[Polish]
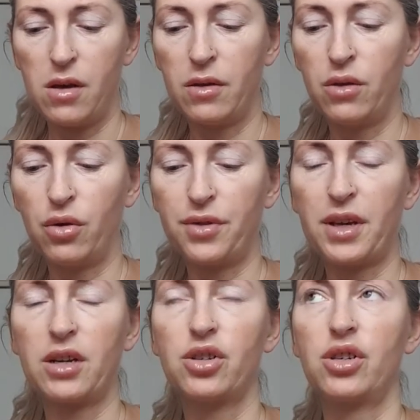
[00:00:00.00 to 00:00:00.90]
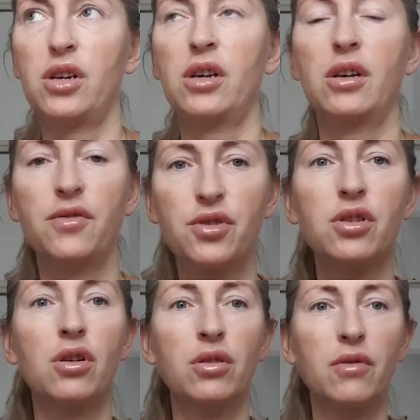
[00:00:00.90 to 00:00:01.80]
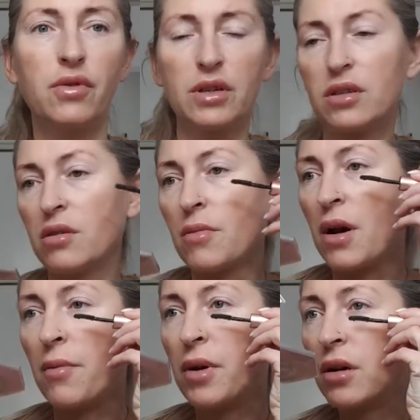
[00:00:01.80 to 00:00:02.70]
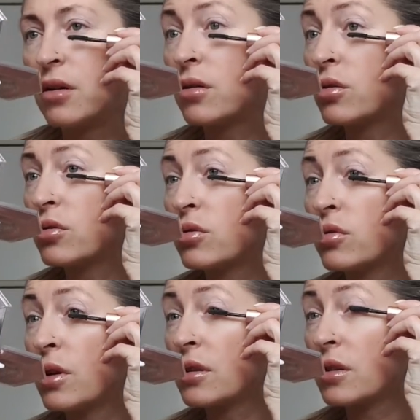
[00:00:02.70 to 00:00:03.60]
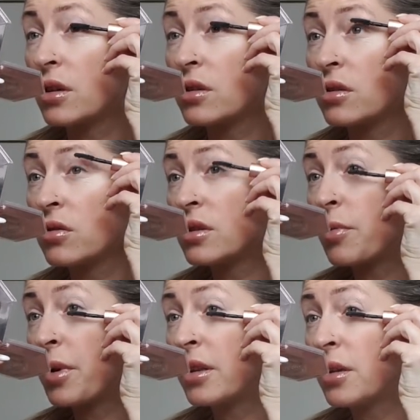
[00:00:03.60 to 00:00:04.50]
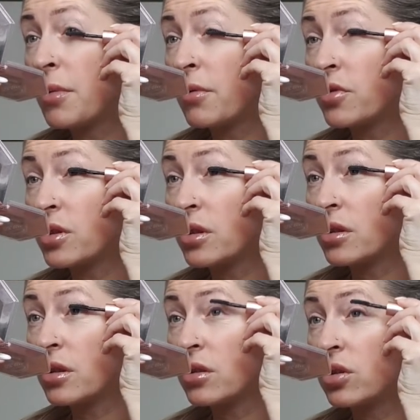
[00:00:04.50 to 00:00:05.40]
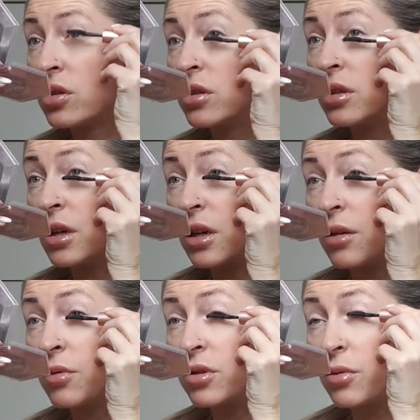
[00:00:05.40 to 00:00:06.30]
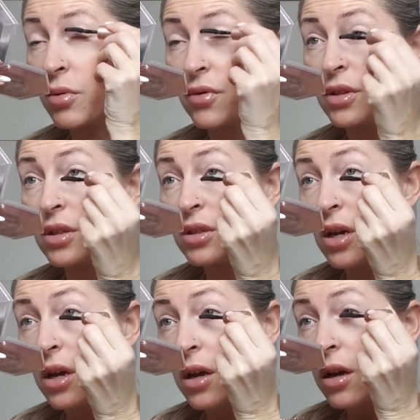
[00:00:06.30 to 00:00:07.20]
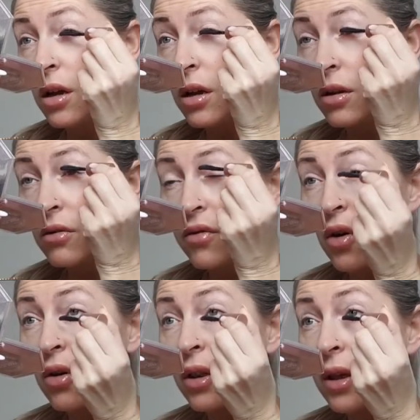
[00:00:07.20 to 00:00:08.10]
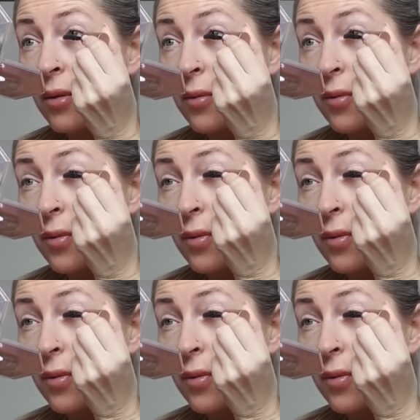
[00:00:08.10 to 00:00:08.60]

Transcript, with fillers: No, także w środę właśnie mam e, konsulat, także no zapchane mam wszystkie te trzy dni, takie można powiedzieć, E, wolne.